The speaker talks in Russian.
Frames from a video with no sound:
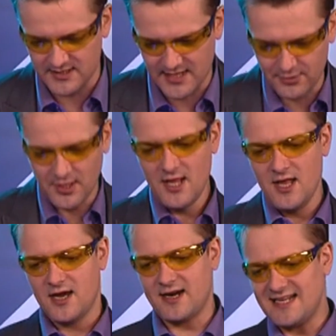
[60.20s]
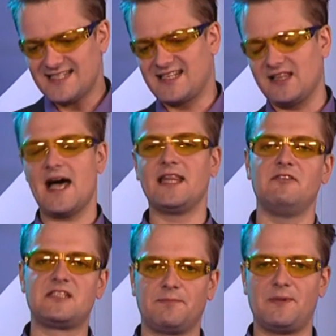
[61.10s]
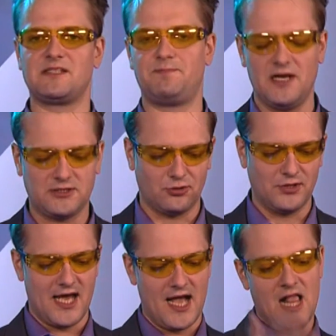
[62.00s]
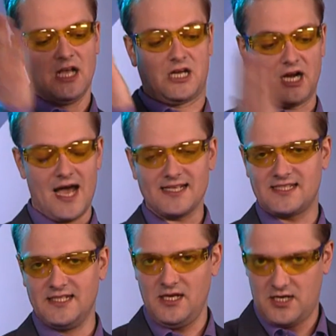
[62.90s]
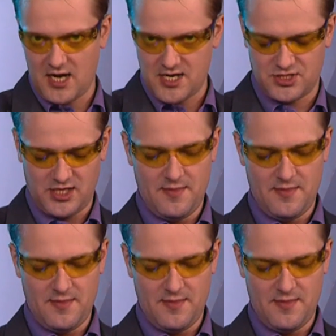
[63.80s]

знают, раскладывается по спектру на красный каждый,